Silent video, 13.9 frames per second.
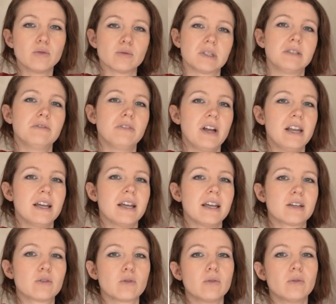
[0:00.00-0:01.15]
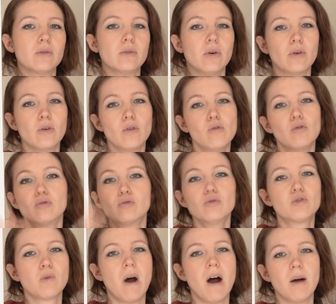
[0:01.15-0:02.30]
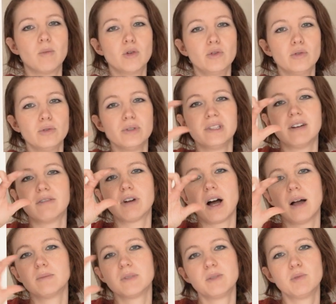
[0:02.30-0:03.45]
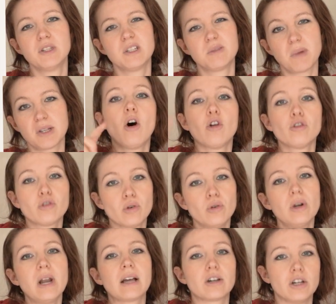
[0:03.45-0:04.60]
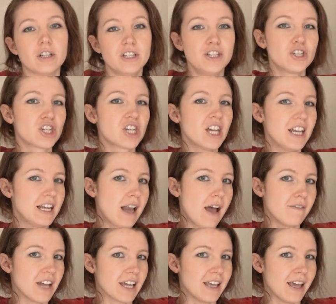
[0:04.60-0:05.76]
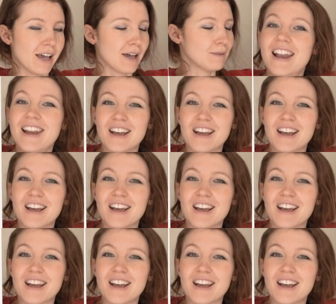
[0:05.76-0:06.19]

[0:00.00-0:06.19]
Donc il fallait que le tout soit harmonieux et d'avoir un petit peu d'espace entre la corniche et la verrière.